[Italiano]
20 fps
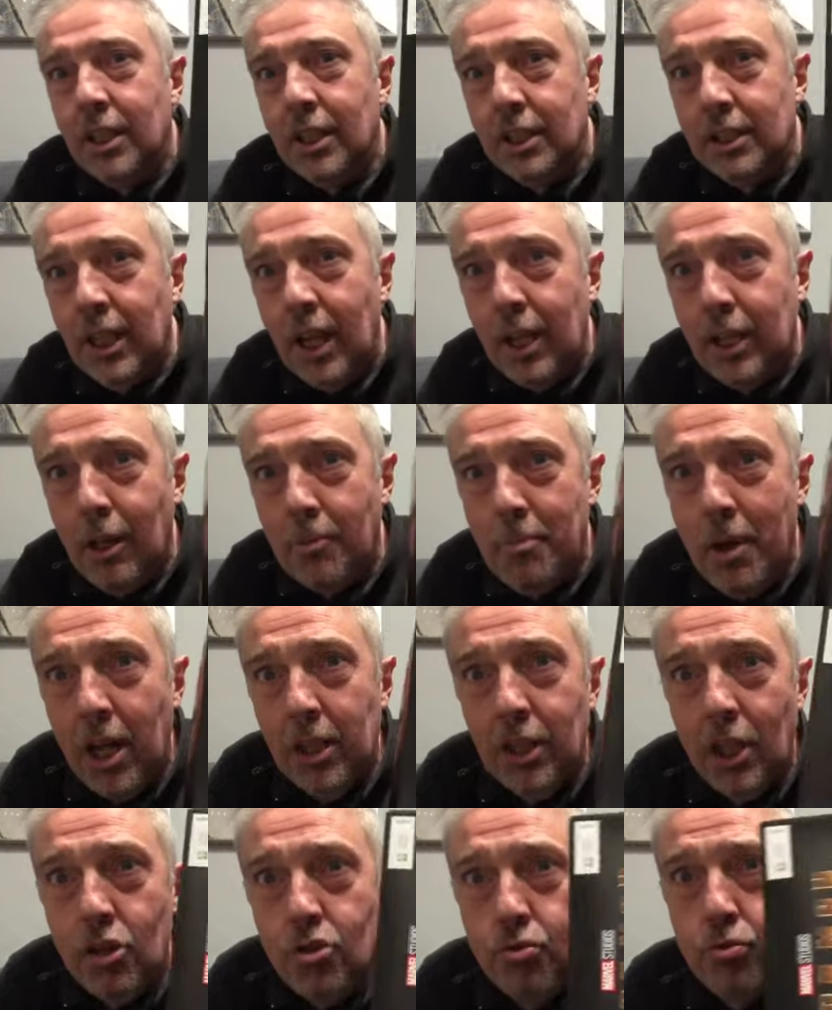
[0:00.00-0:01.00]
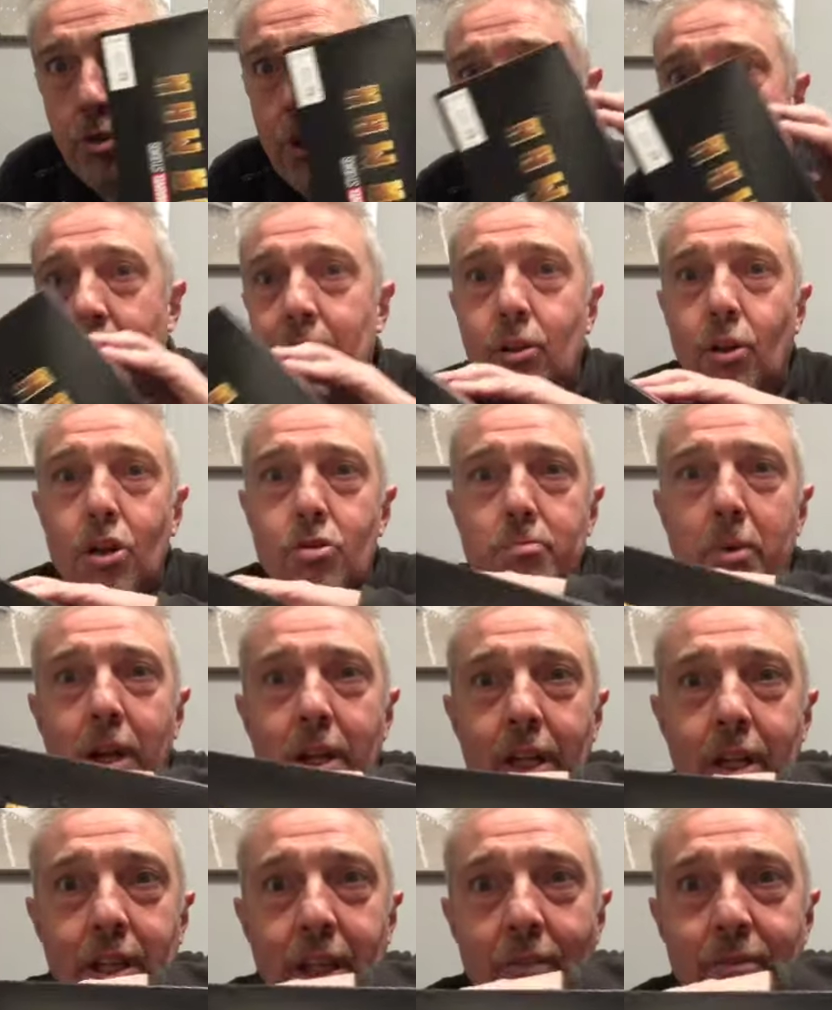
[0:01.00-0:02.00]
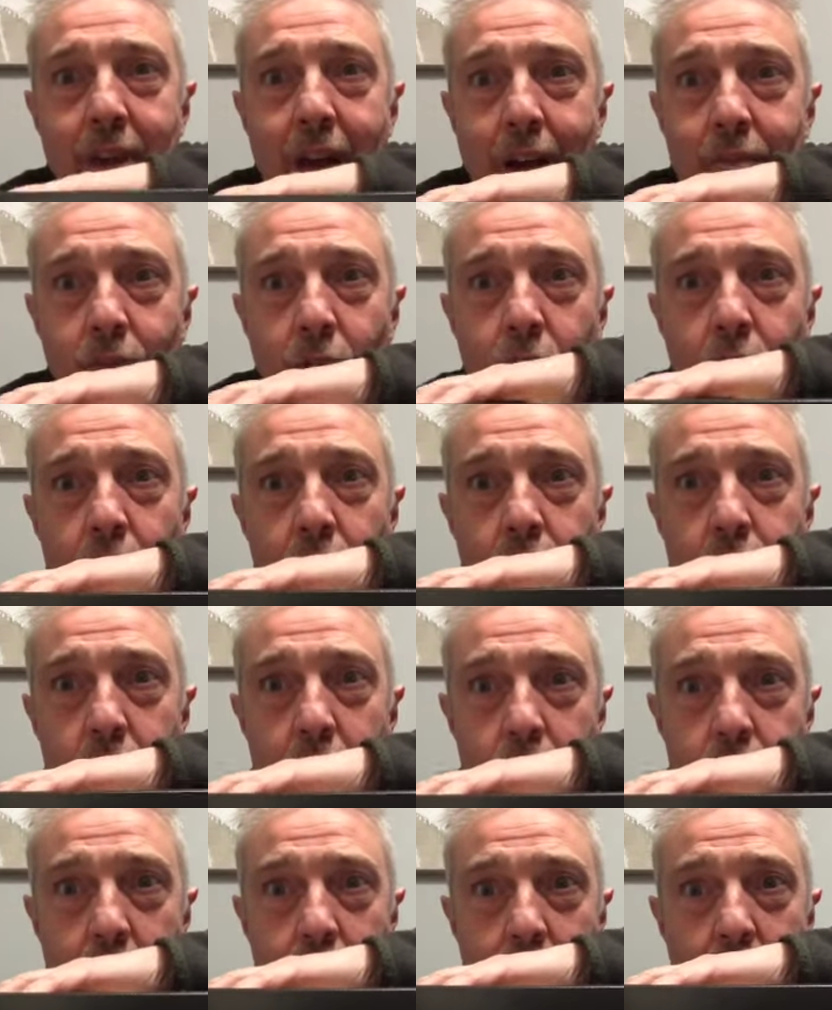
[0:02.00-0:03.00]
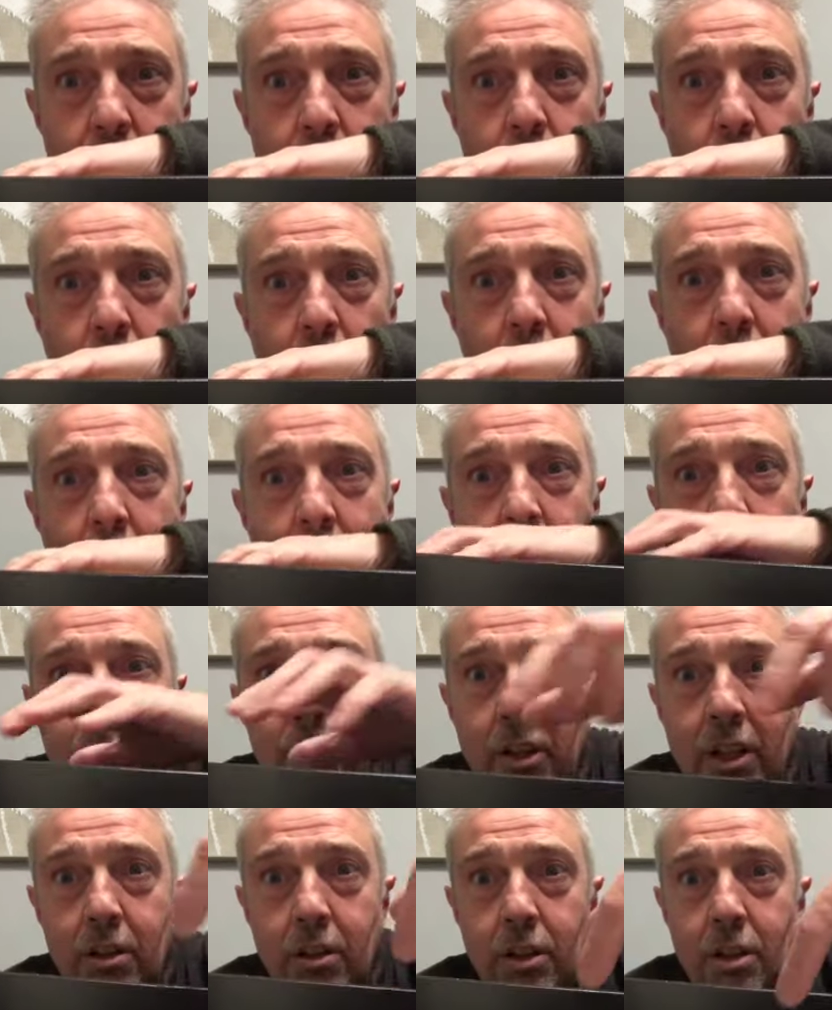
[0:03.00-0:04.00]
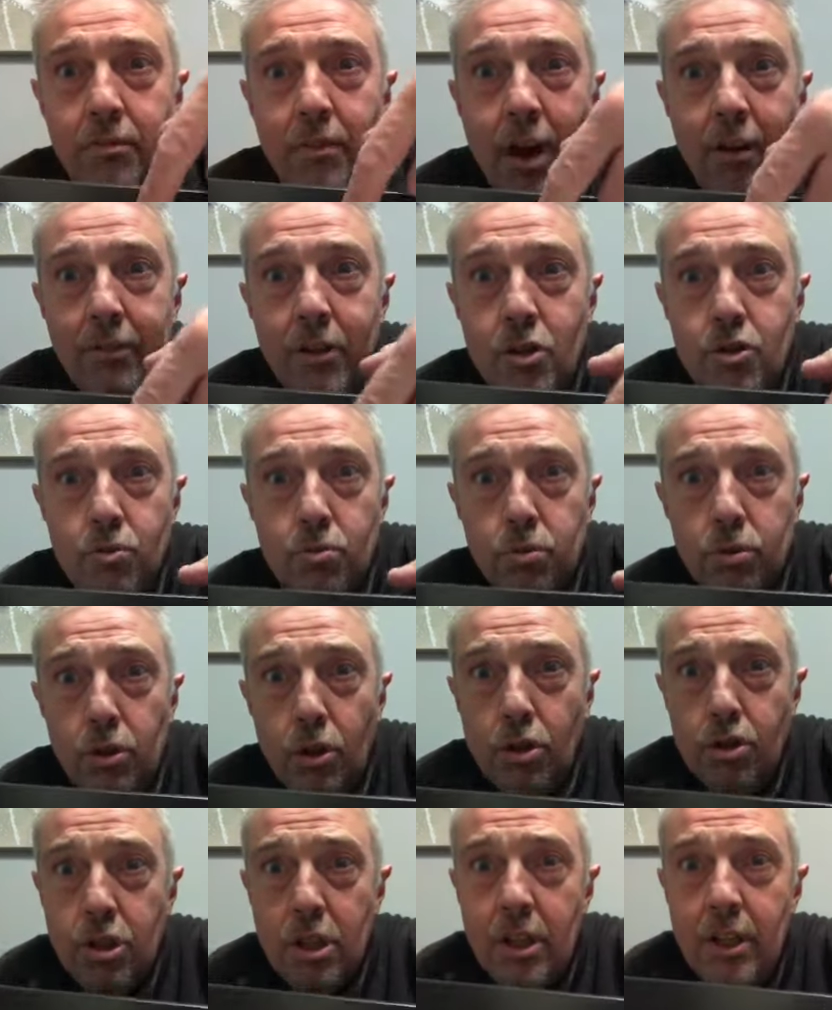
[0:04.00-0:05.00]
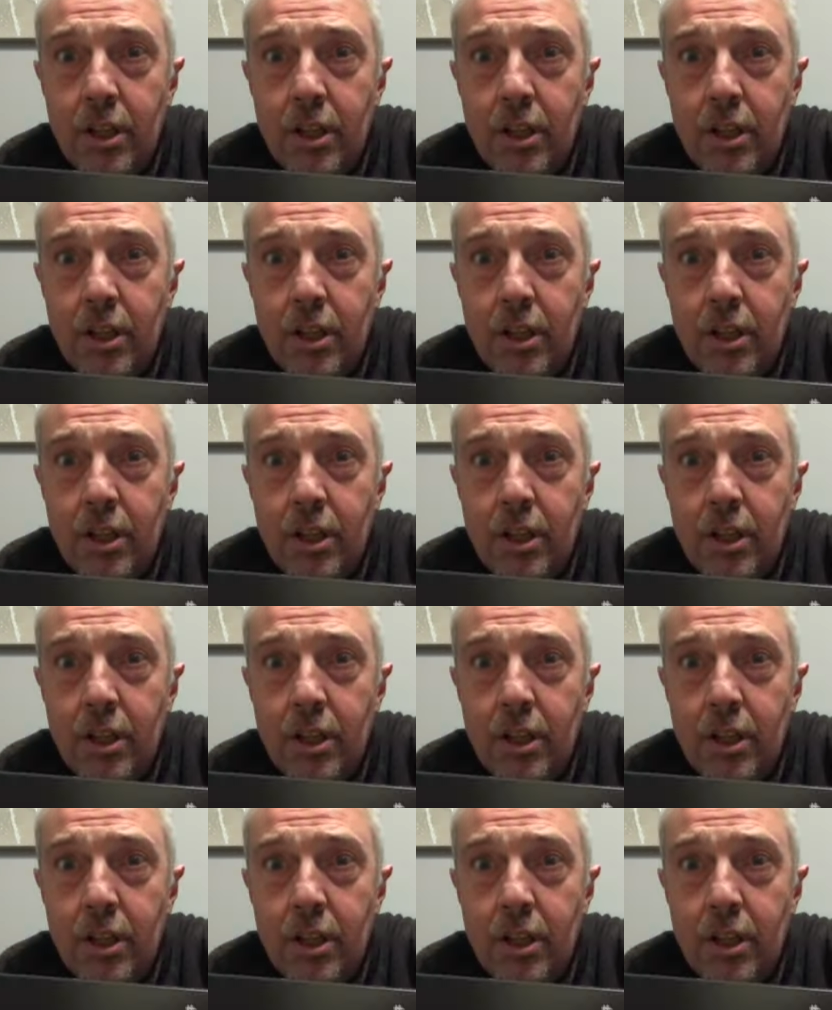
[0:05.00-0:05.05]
Dall'altra parte sull'altra spalletta abbiamo la scritta ancora Iron Man di Marvel Studios,